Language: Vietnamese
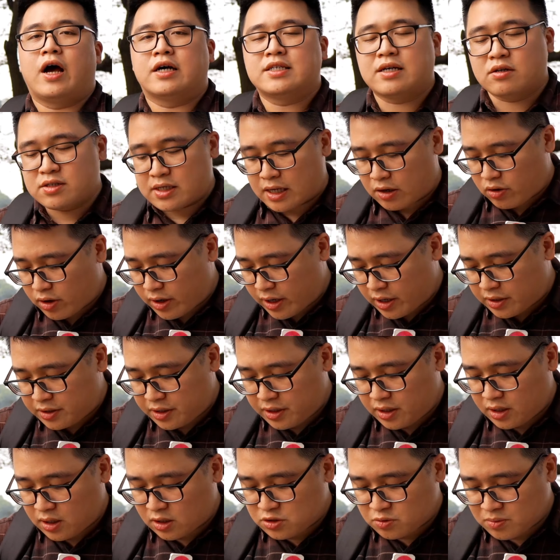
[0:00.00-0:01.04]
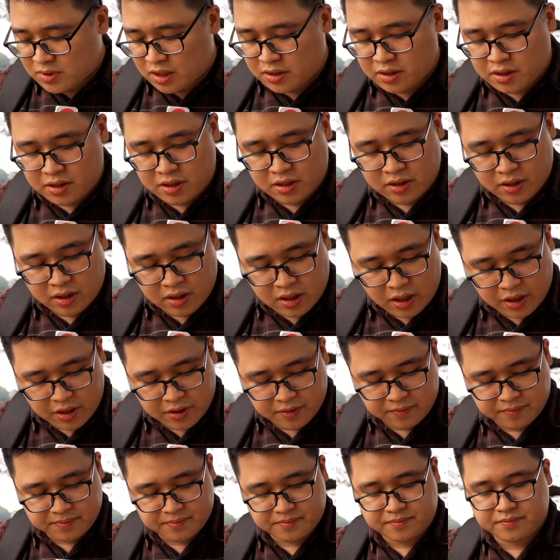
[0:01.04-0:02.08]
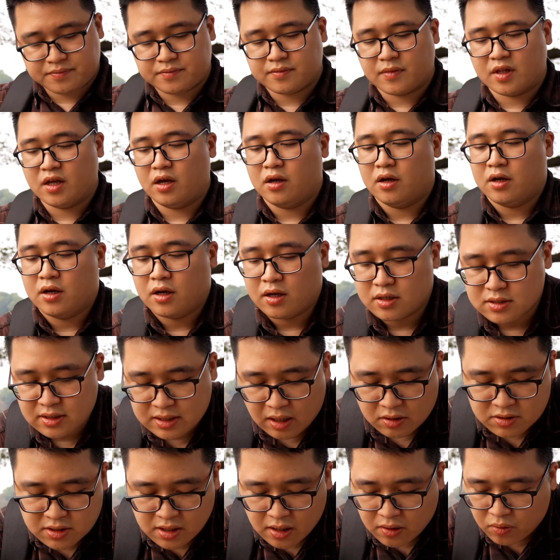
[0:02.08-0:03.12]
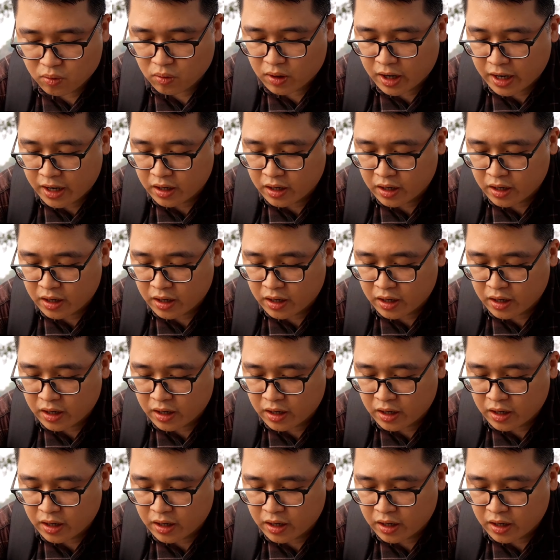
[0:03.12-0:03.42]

giao diện hai con này thì ờ, chúng ta thể nhìn thấy ở đây giao diện của